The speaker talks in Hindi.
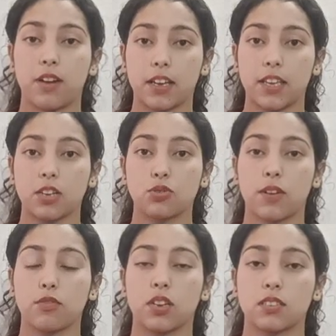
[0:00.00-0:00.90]
वाक्य जो
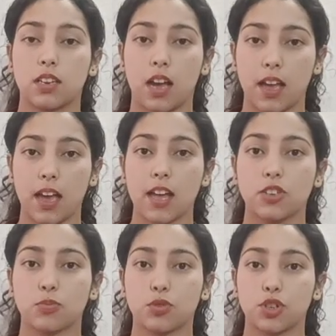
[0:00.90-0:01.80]
है वो नज़र आया है
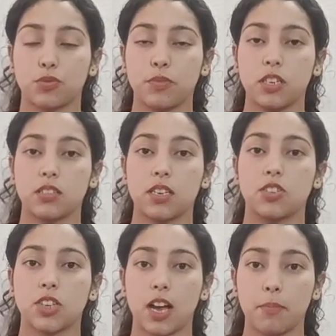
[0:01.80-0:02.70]
जम्मू कश्मीर से
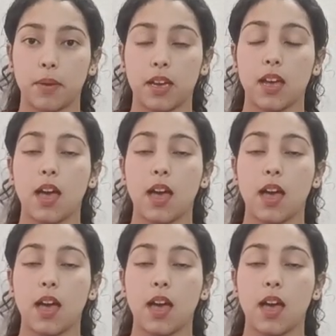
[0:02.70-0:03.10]
जहाँ पे